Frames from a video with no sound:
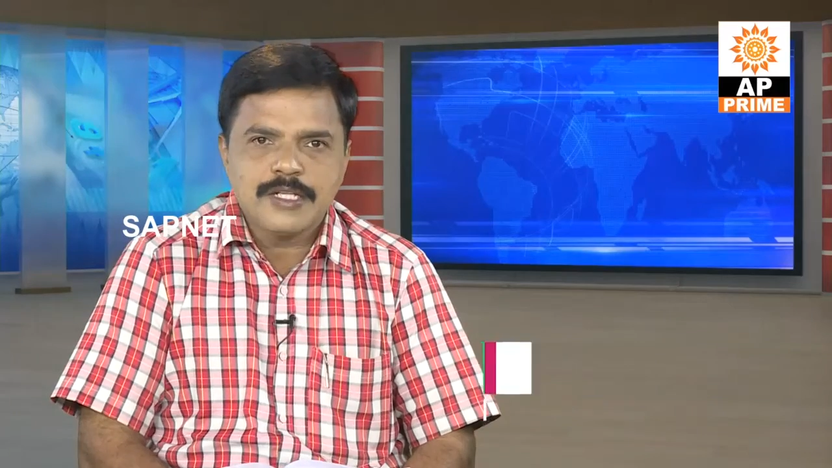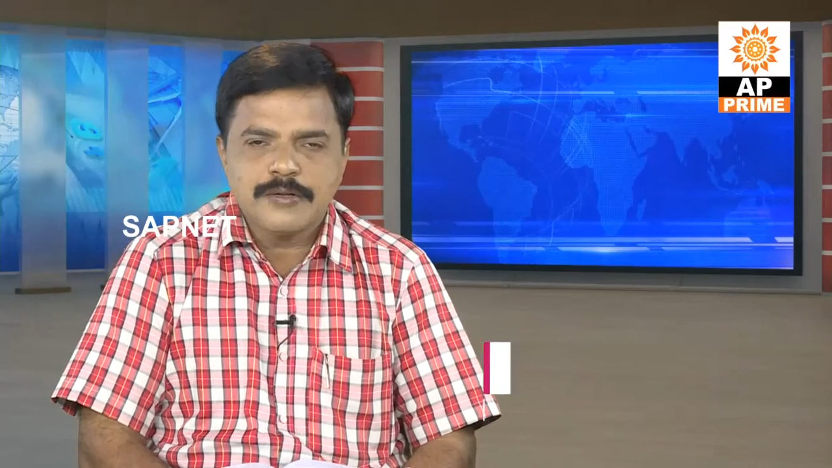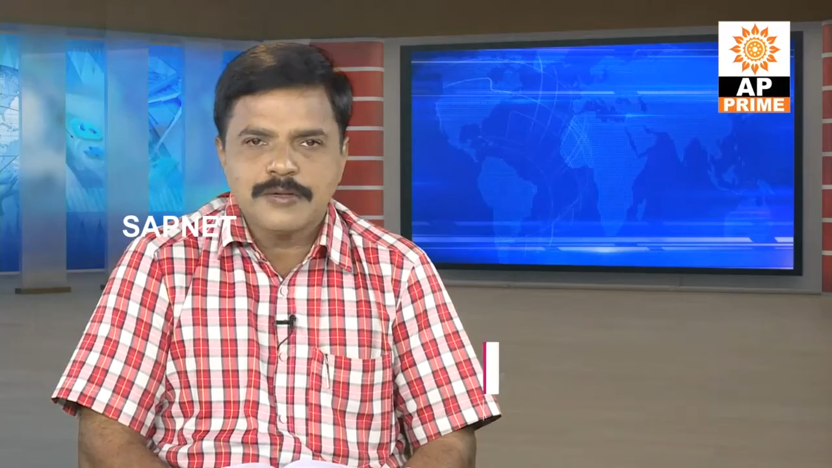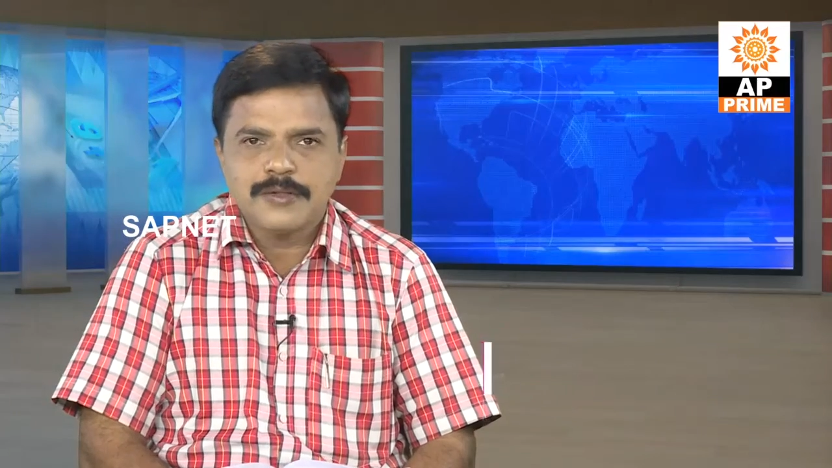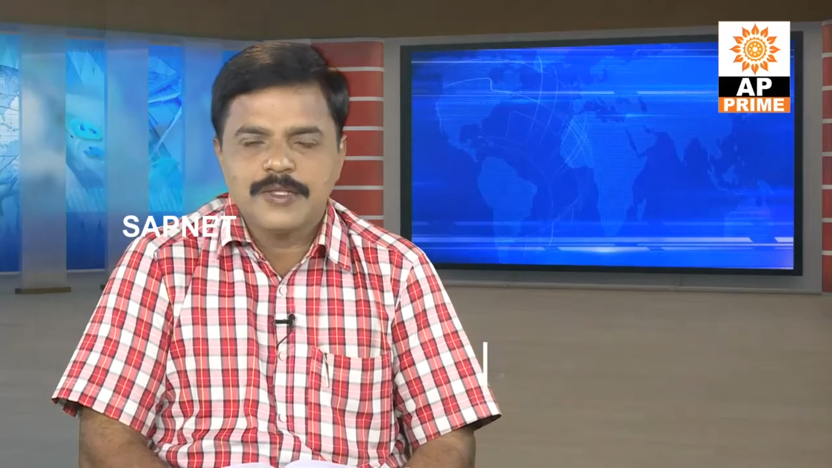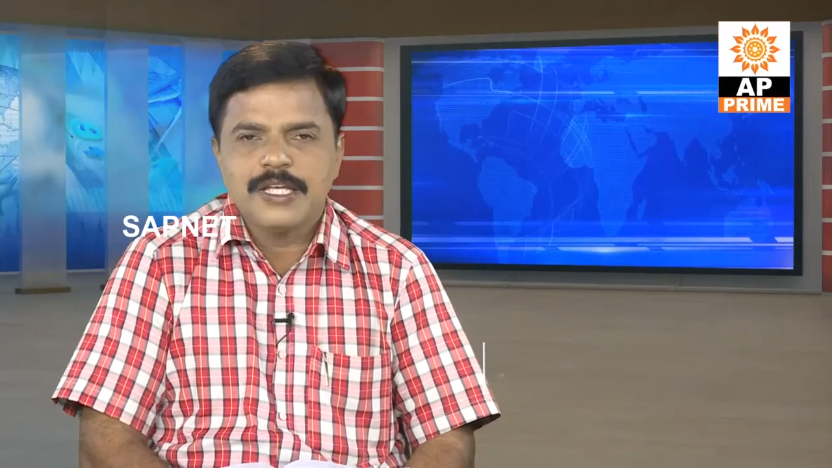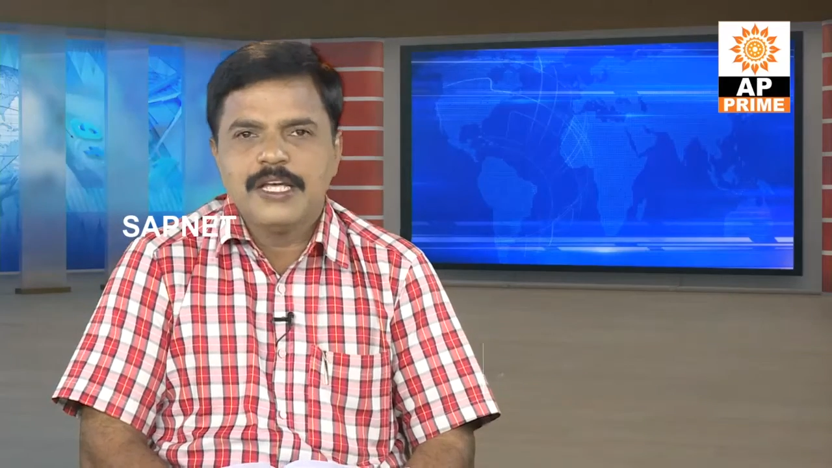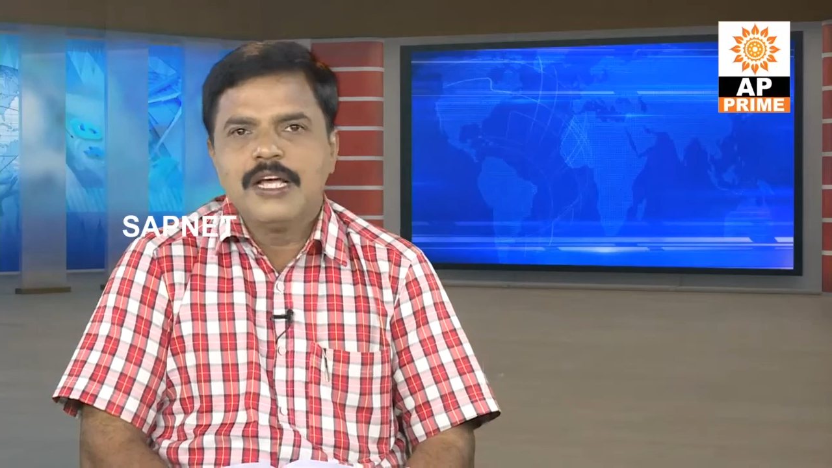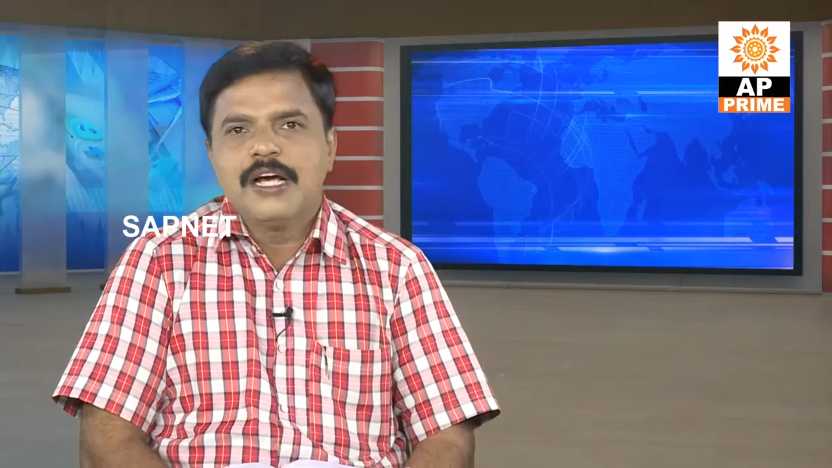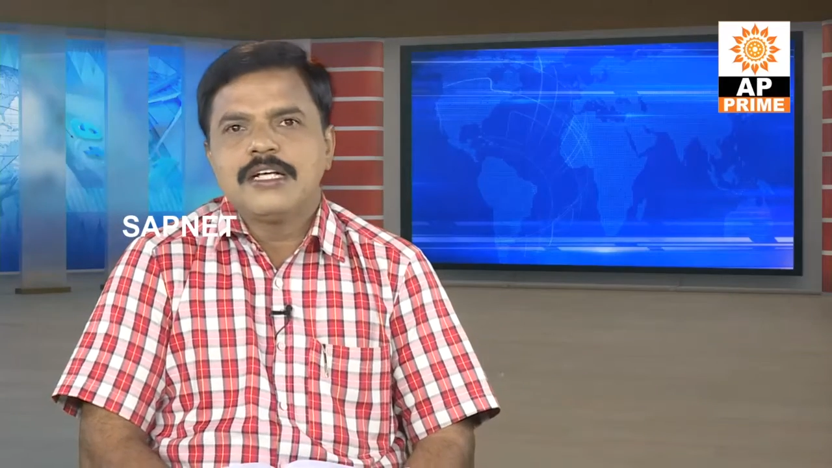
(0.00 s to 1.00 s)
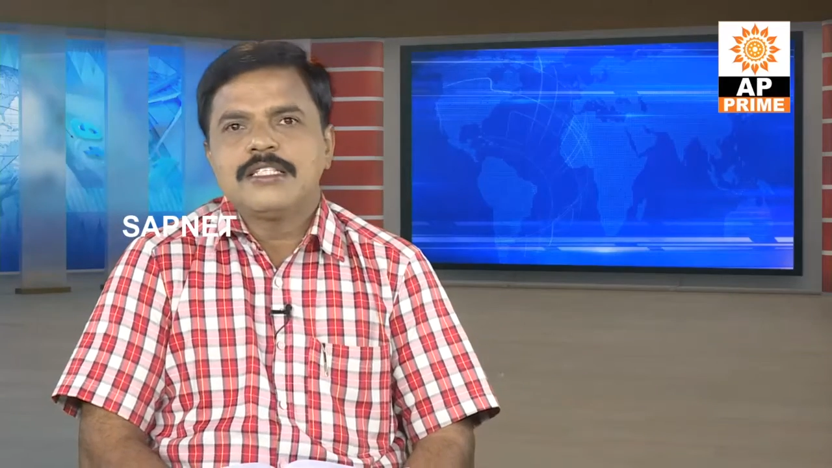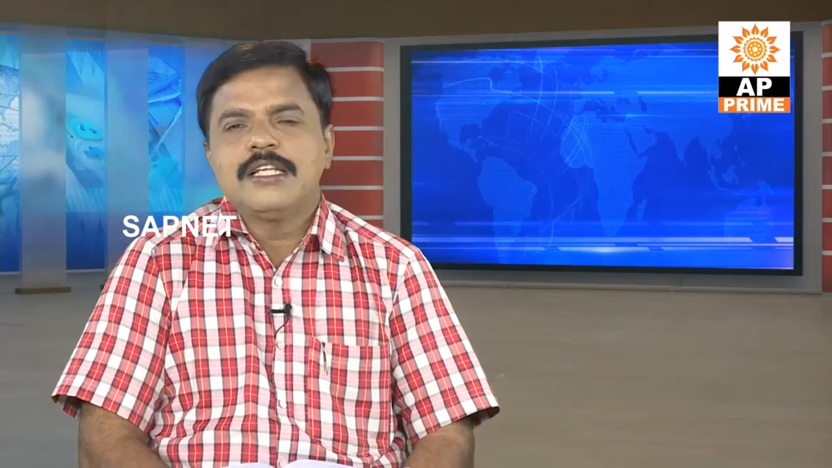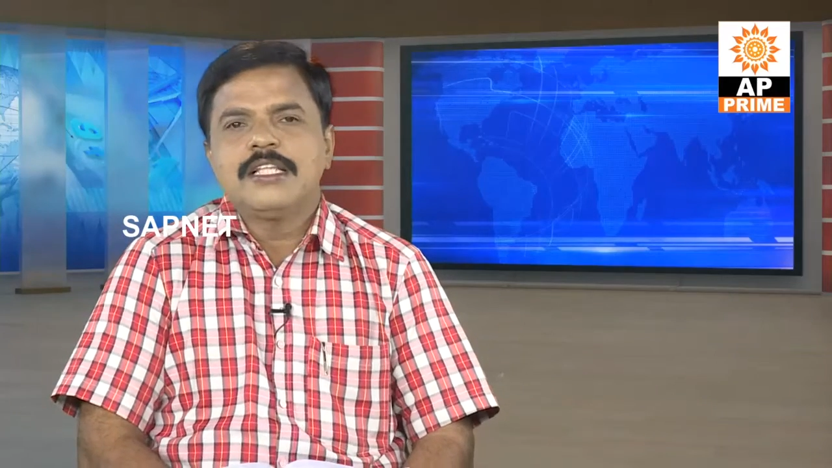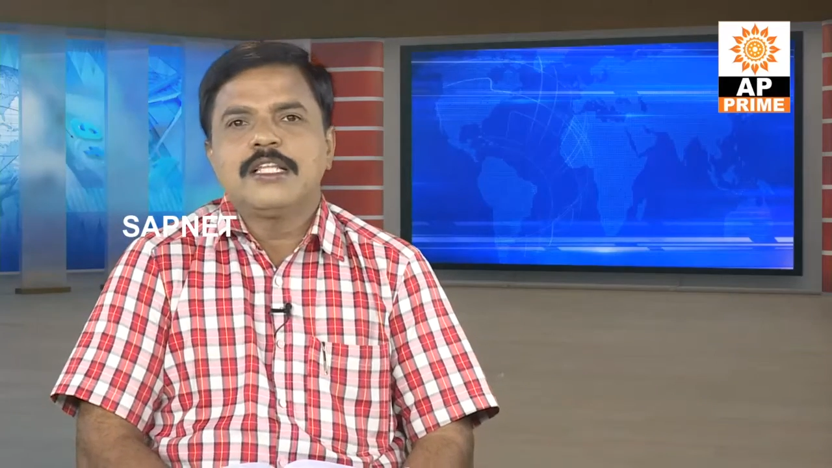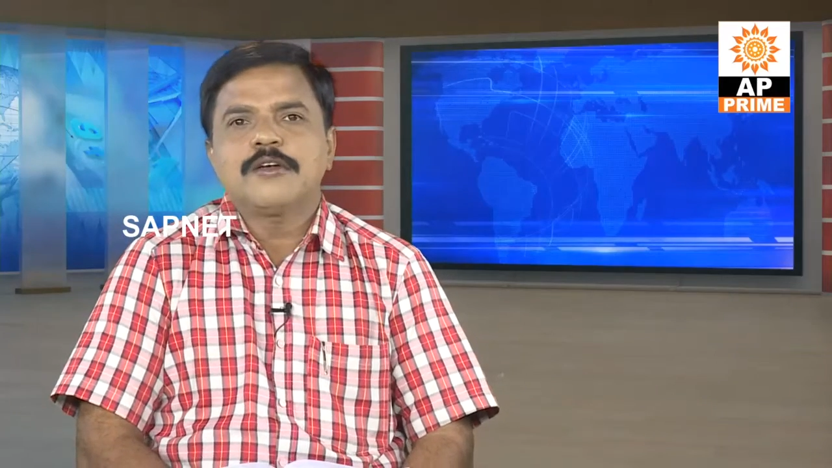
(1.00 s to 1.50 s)
జరుగుతుంది
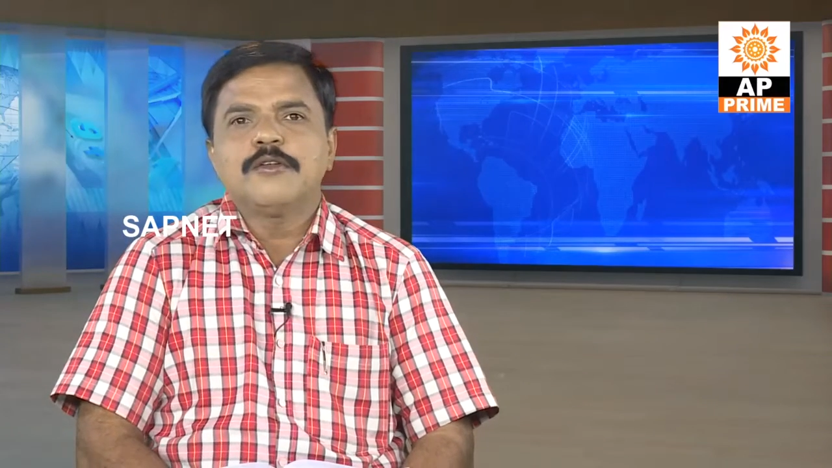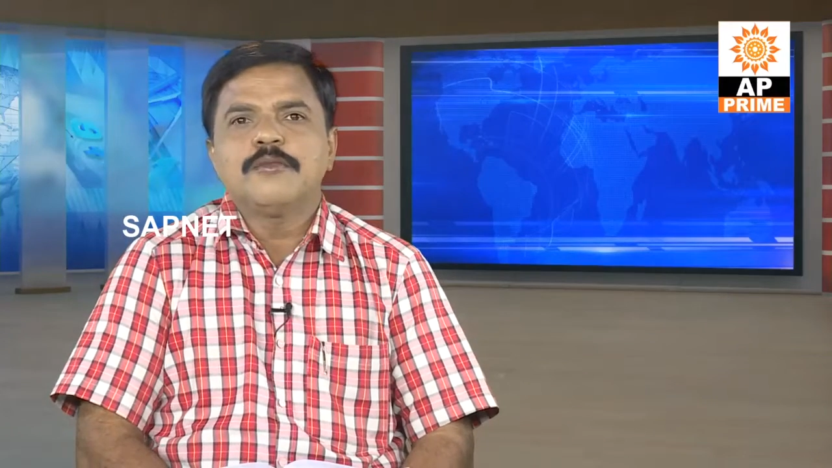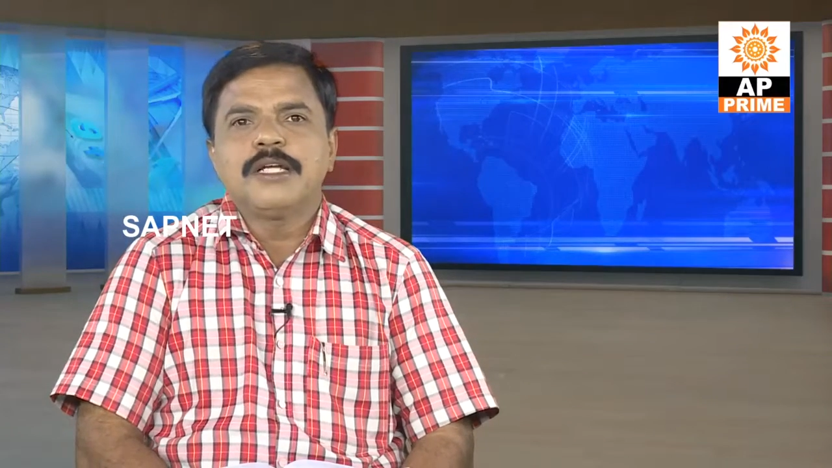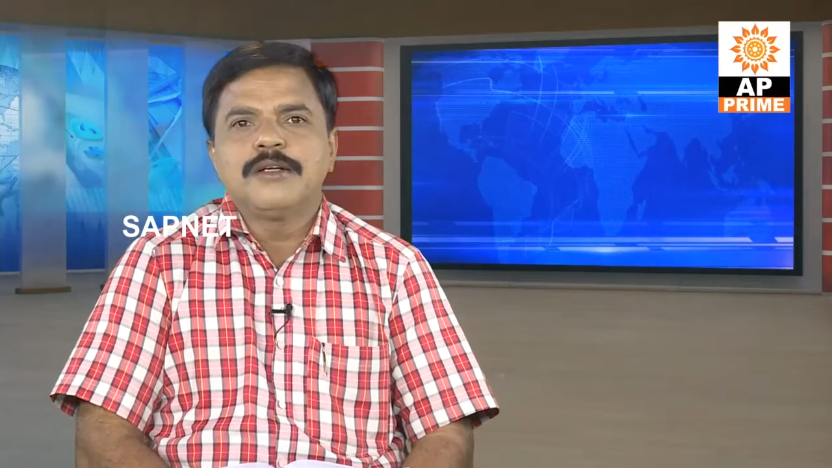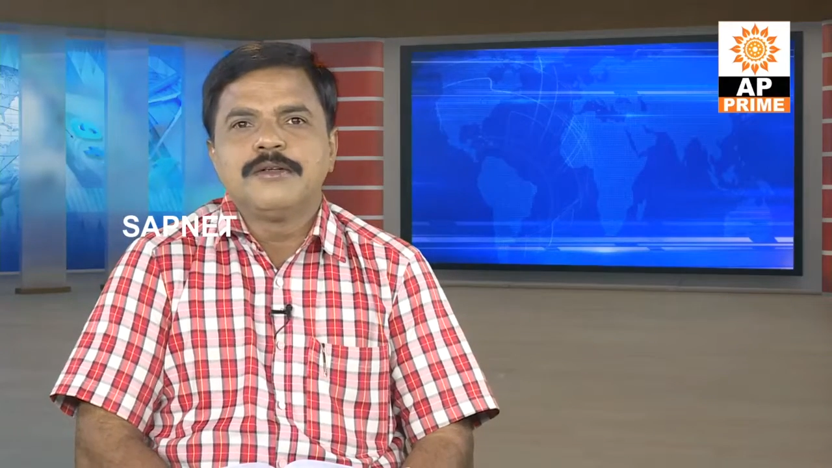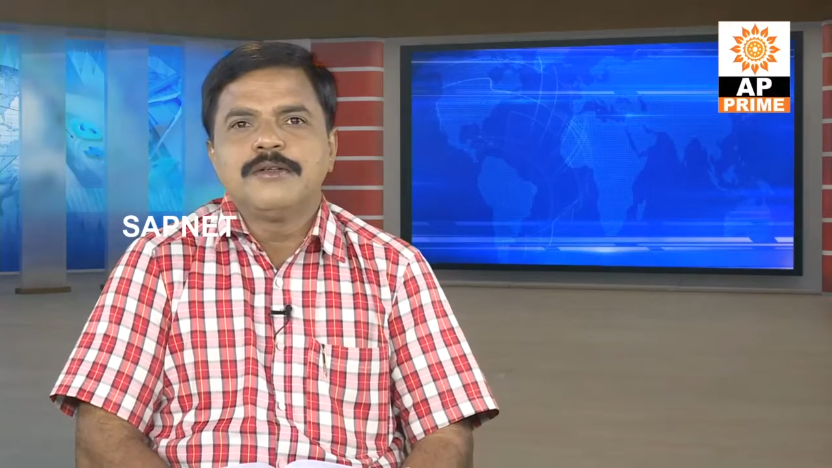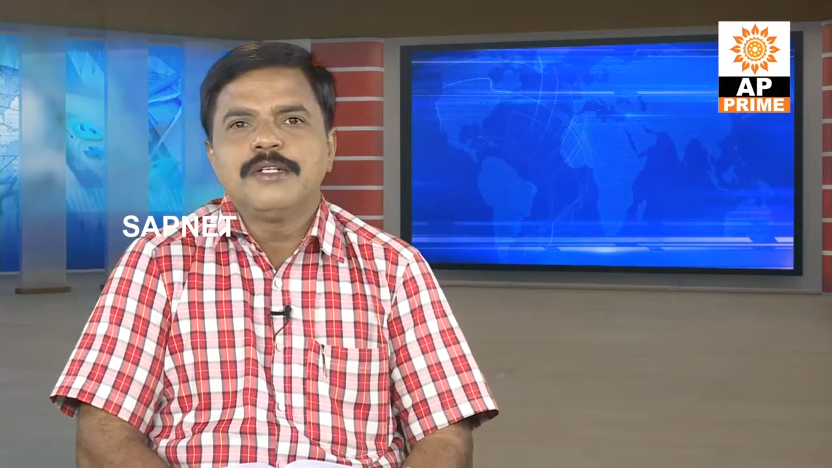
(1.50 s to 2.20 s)
అసలు ఇంతకు మనం